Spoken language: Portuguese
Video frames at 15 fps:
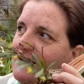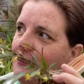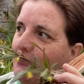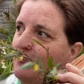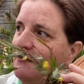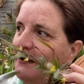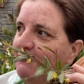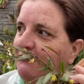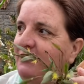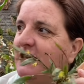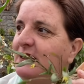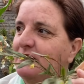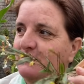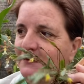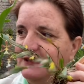Uma
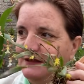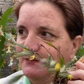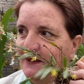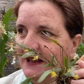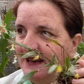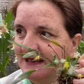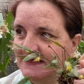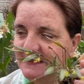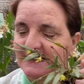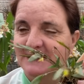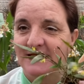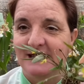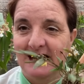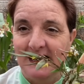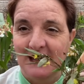vida, uma
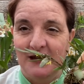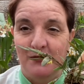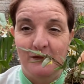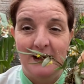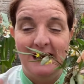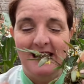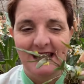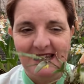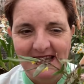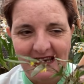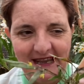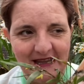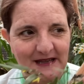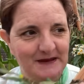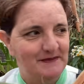esperança, né? Uma
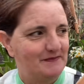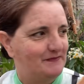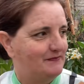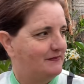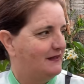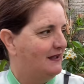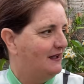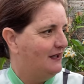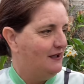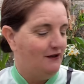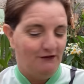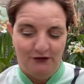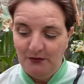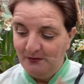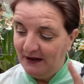alegria.
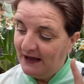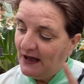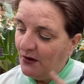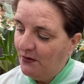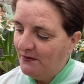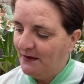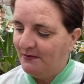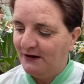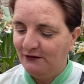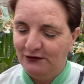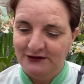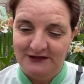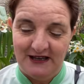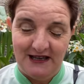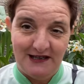Vou pegar uma para
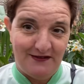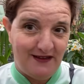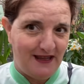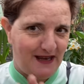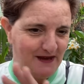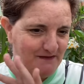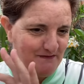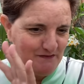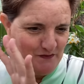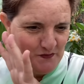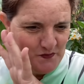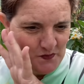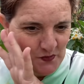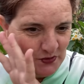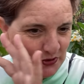vocês verem.
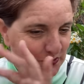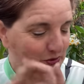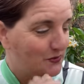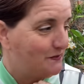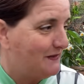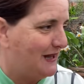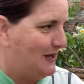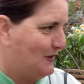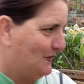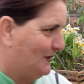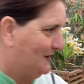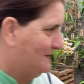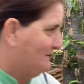Muito melhor.